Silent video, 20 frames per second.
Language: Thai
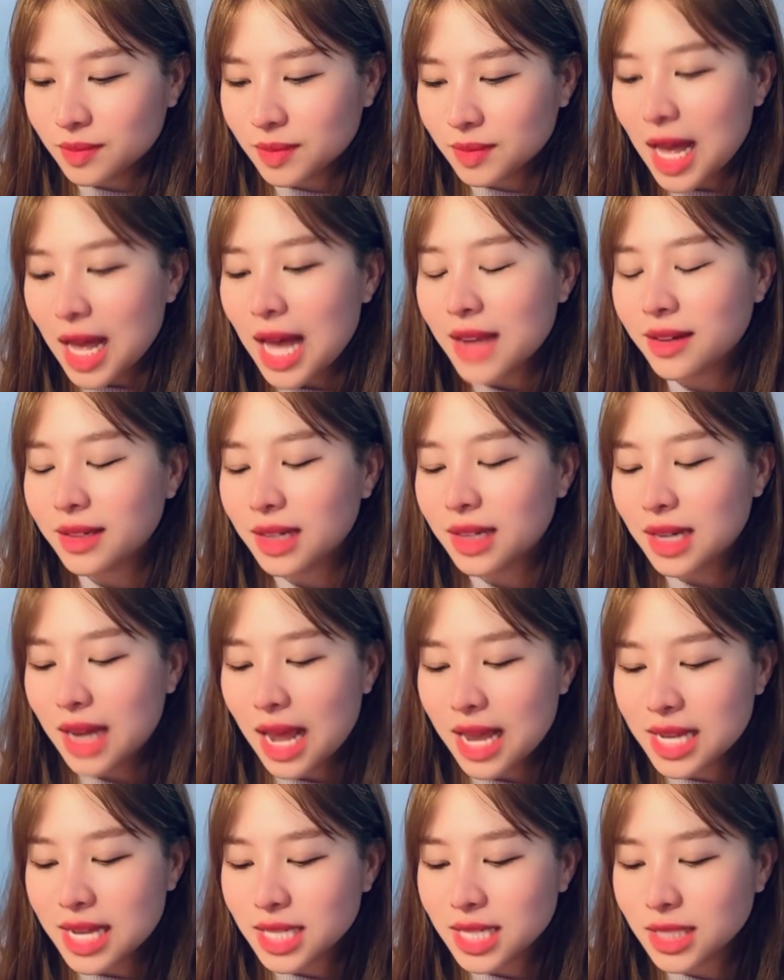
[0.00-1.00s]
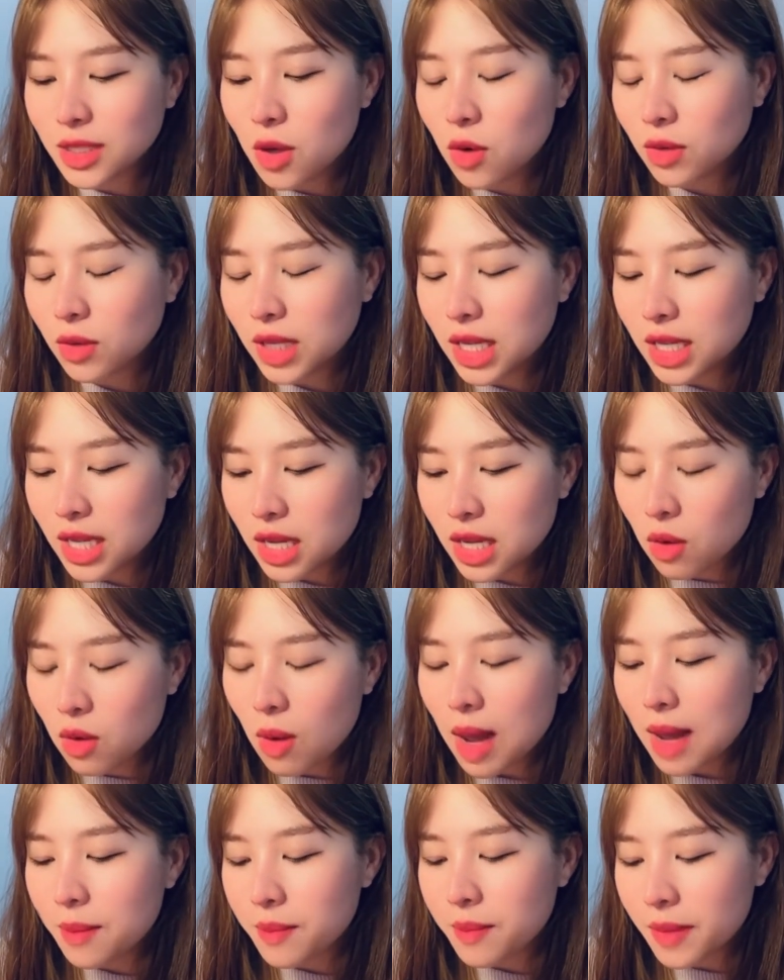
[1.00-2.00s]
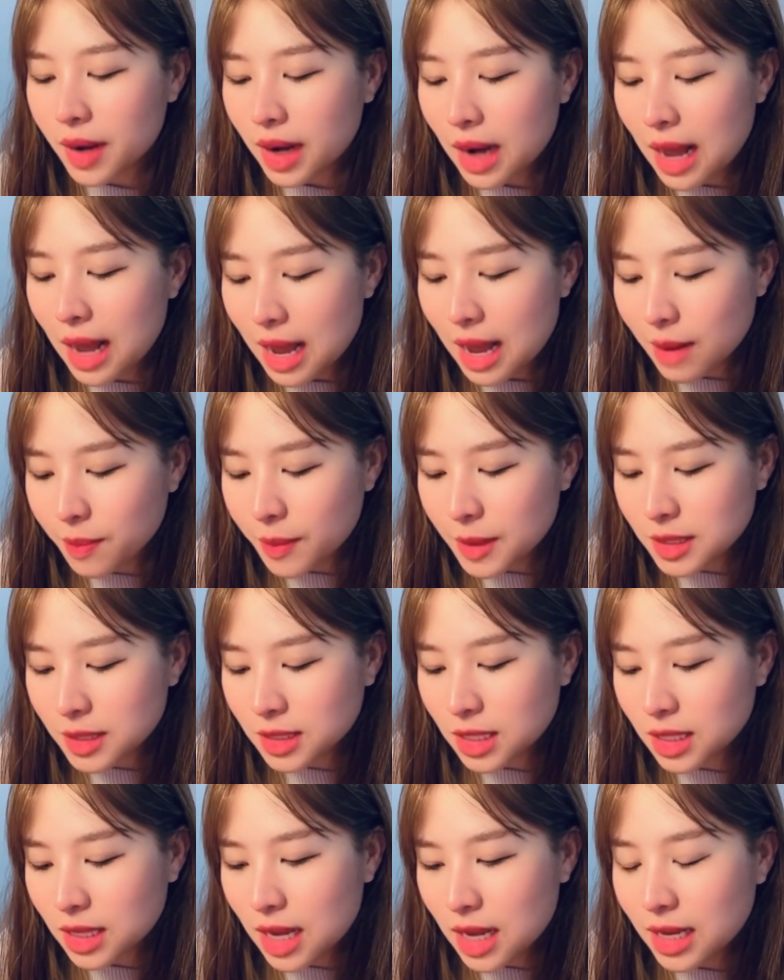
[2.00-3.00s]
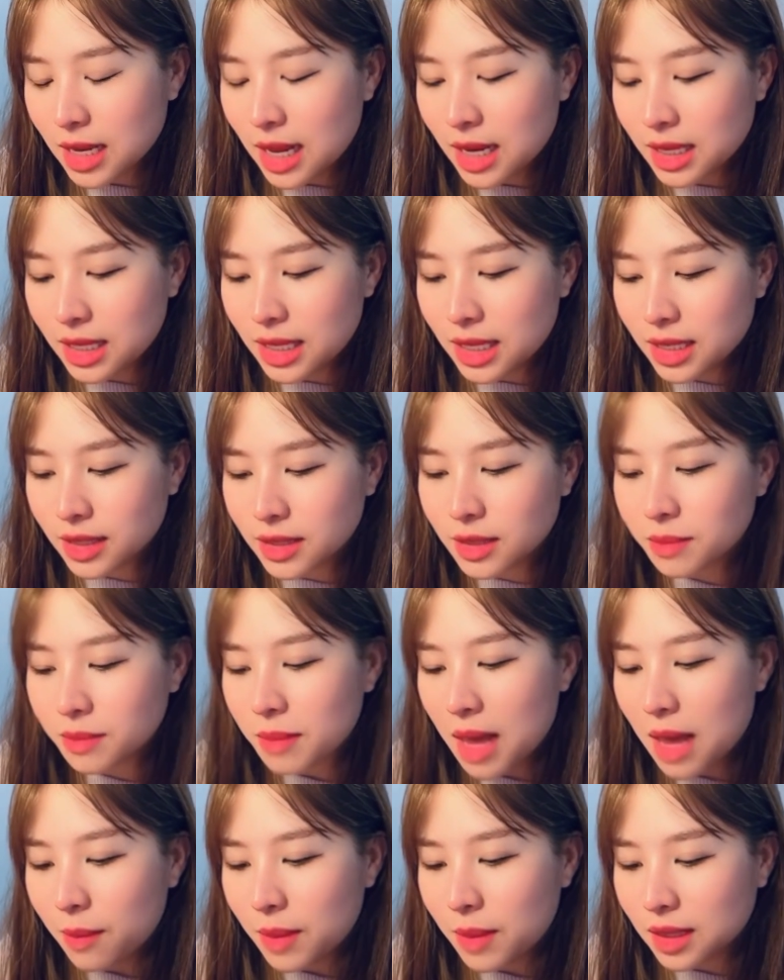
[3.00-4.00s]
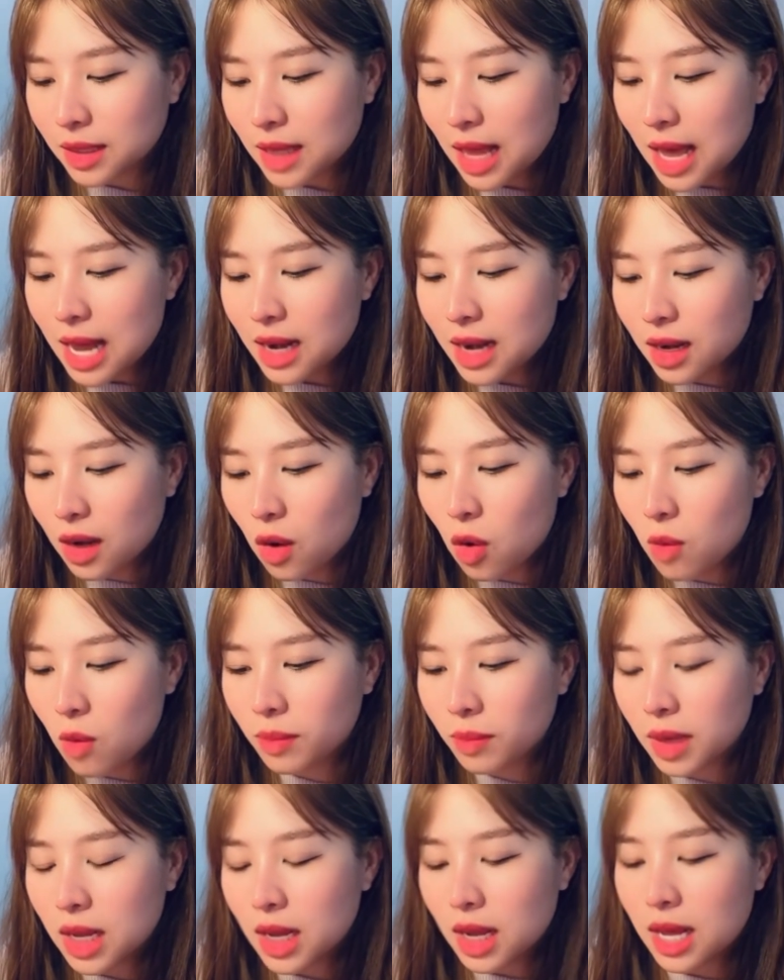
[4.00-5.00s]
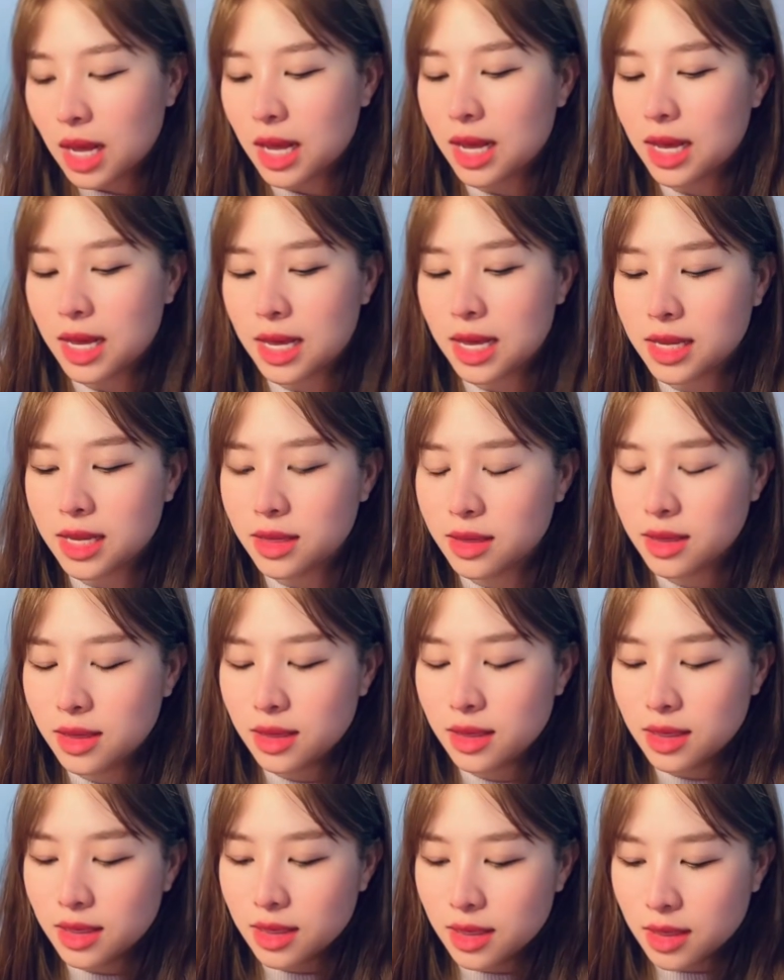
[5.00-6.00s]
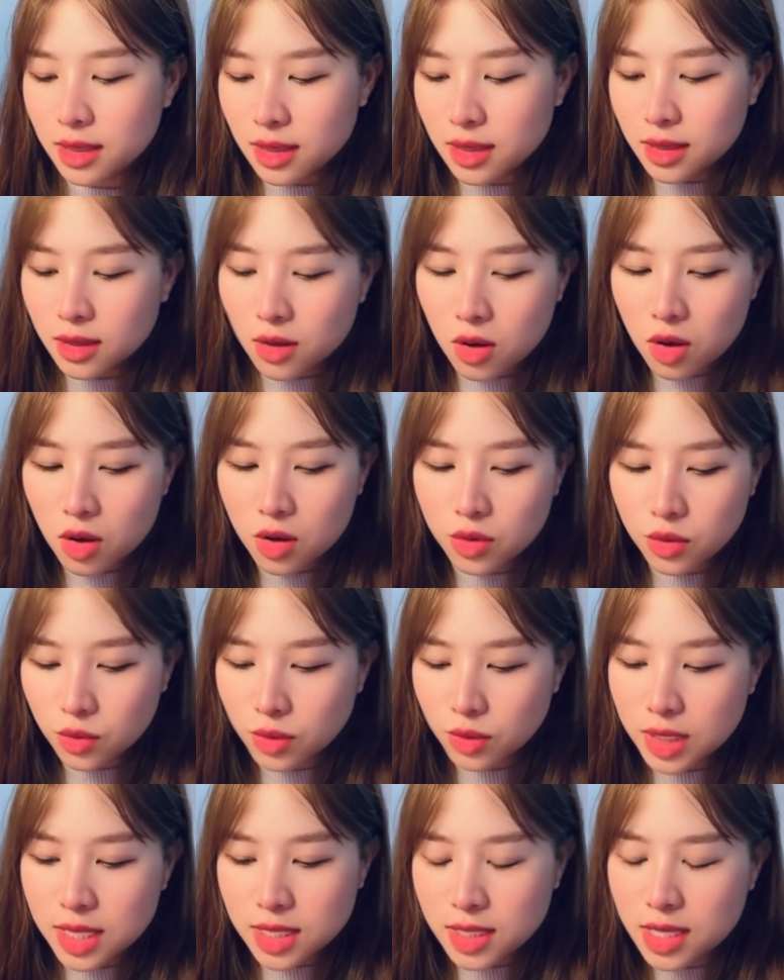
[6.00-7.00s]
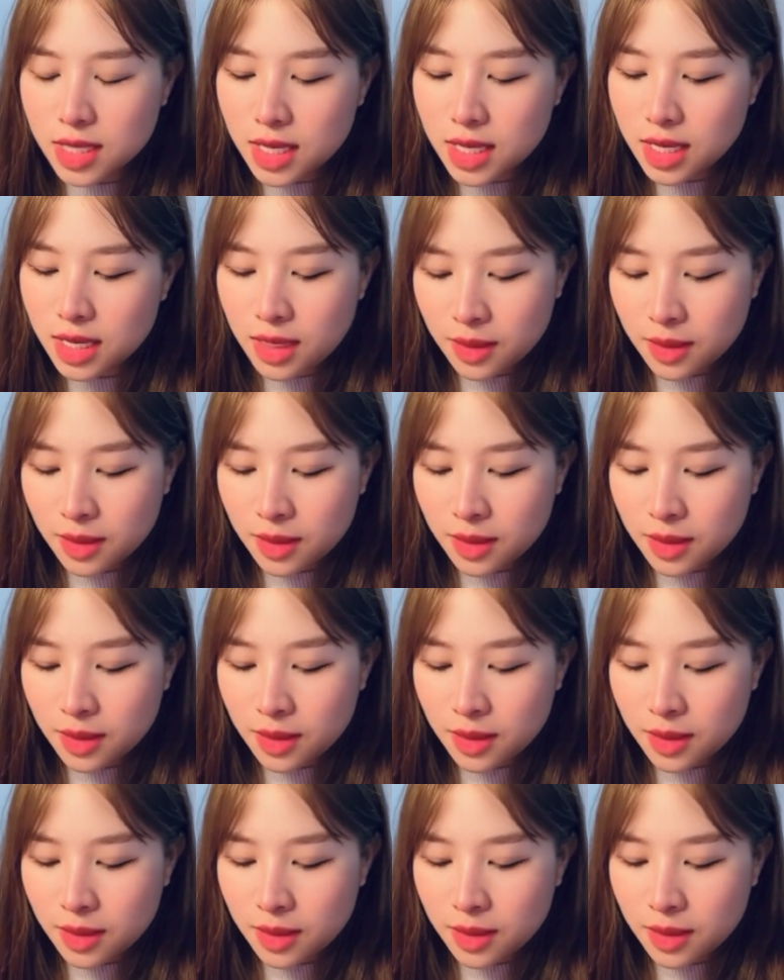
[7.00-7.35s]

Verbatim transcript: ธาตุไหนจะโชคดีในความรัก เพราะฉะนั้นอันนี้ขึ้นมาเป็นธาตุลมนะคะขอดูหน่อยสิ